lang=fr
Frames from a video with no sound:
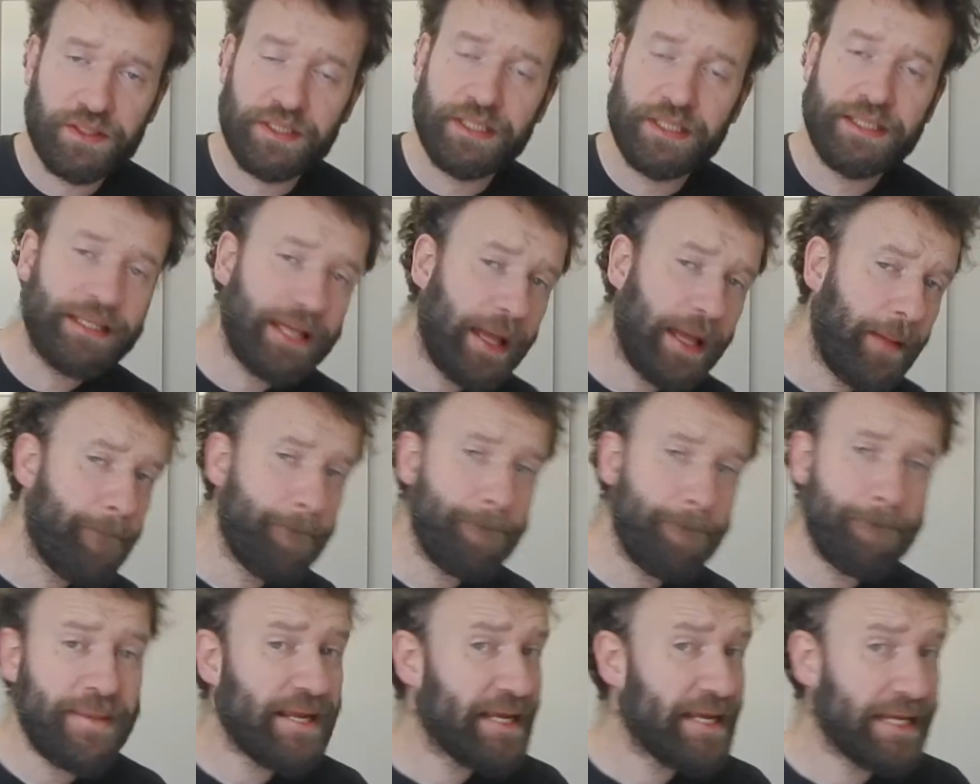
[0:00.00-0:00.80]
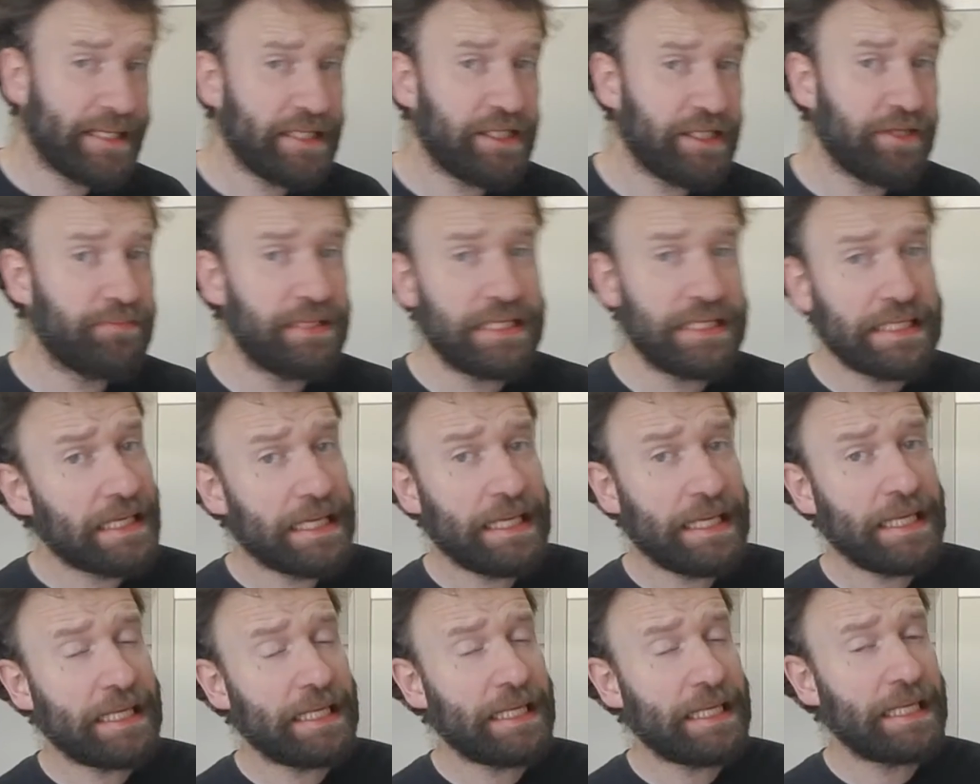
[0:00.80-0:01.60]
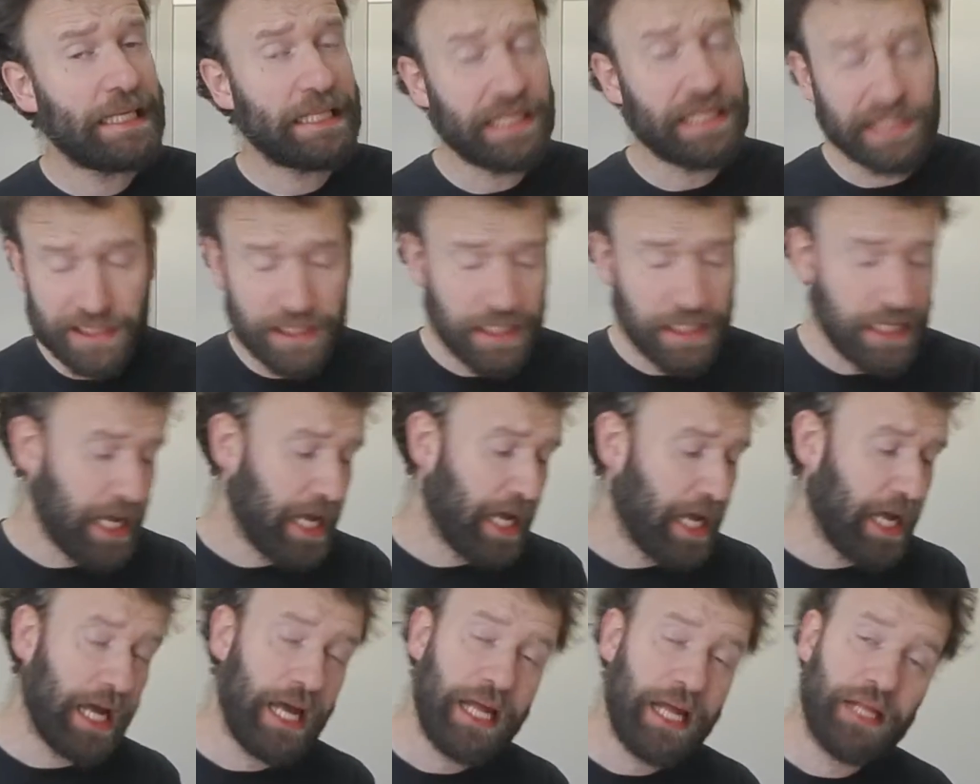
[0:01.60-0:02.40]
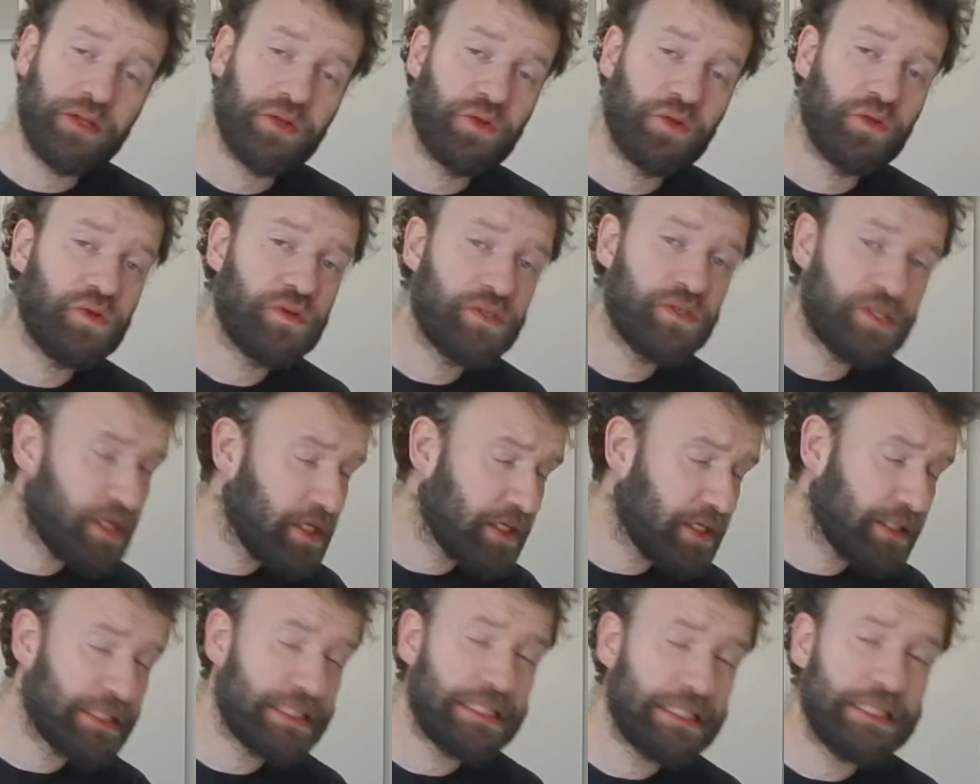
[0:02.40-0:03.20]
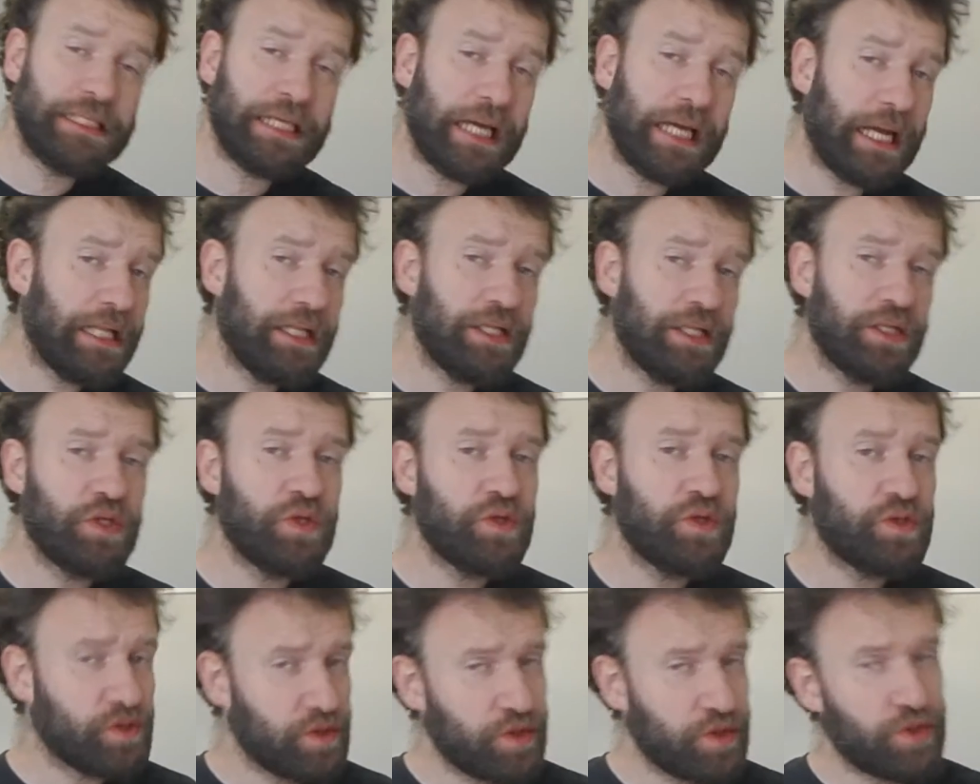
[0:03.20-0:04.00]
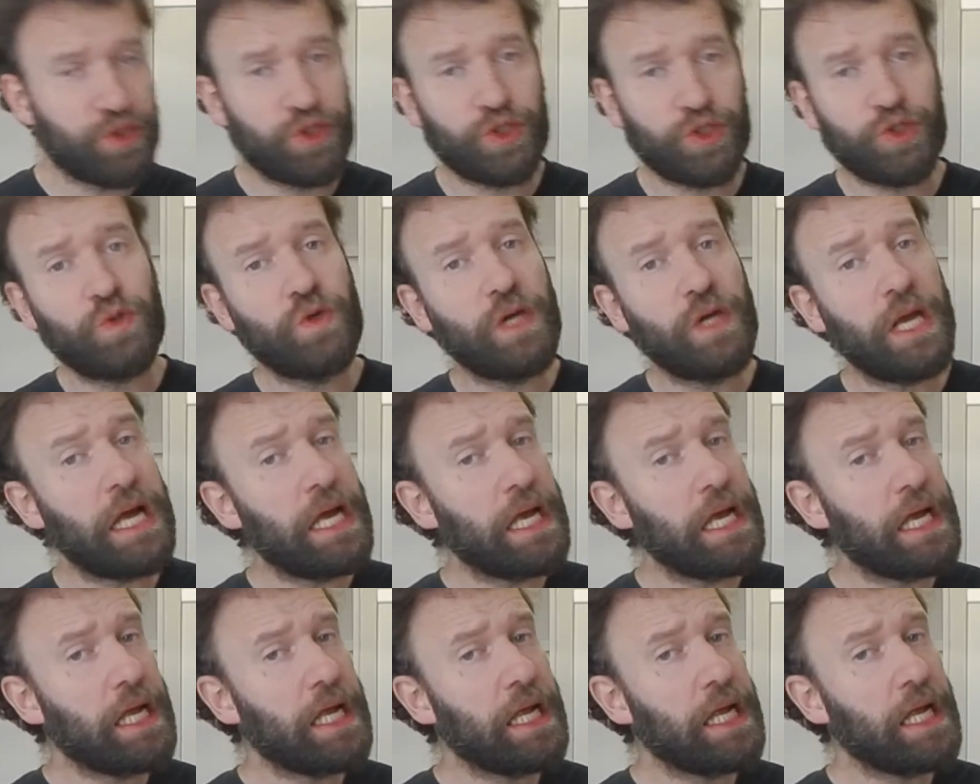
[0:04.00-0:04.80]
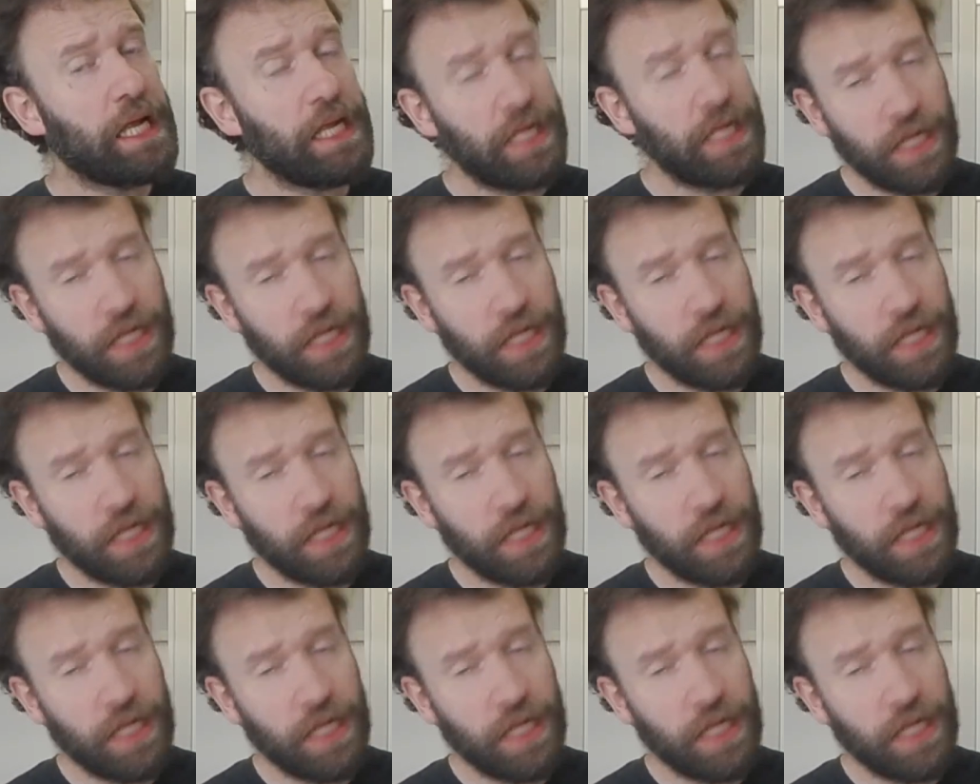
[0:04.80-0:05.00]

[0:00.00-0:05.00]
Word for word: sortiras, biquette, biquette as tu sortiras de ce chou-là